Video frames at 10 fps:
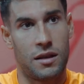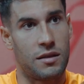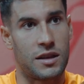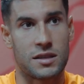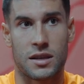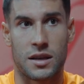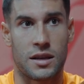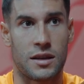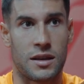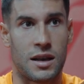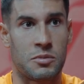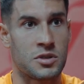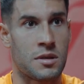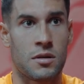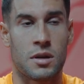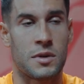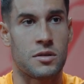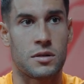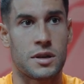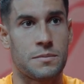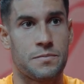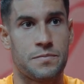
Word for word: desde la posición que me toque.